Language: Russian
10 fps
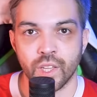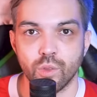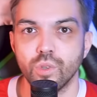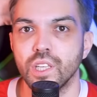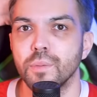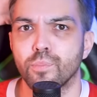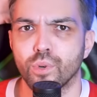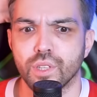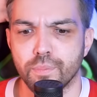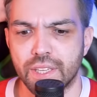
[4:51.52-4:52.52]
Ну и по
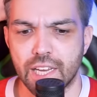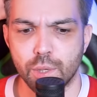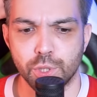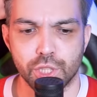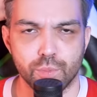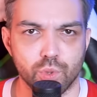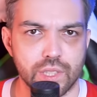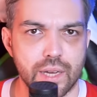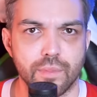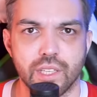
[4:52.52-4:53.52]
нападающему,
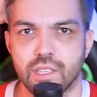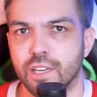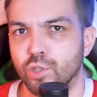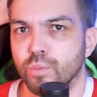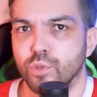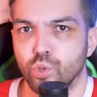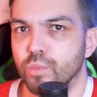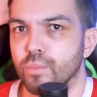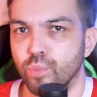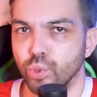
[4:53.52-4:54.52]
там, если Артем
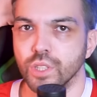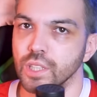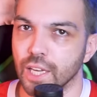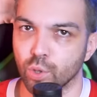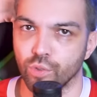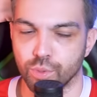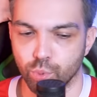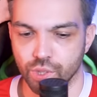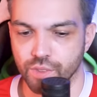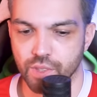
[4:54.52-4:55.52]
Дзюба будет готов и
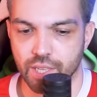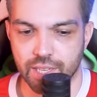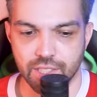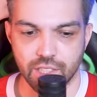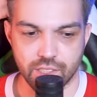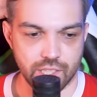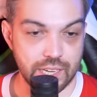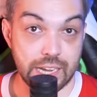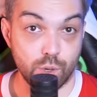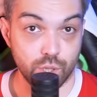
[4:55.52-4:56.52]
будет в своих кондициях,
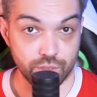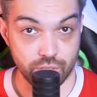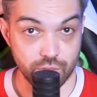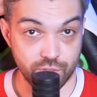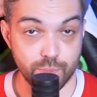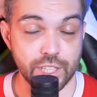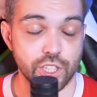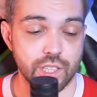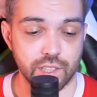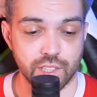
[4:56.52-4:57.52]
а он в матче
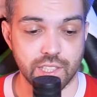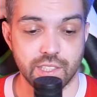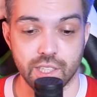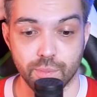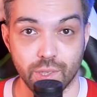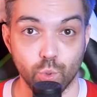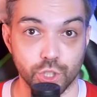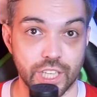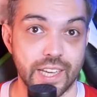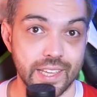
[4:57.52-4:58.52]
с Алтынасыром
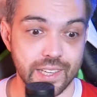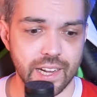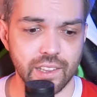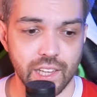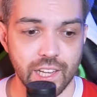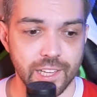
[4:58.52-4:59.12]
уже играл,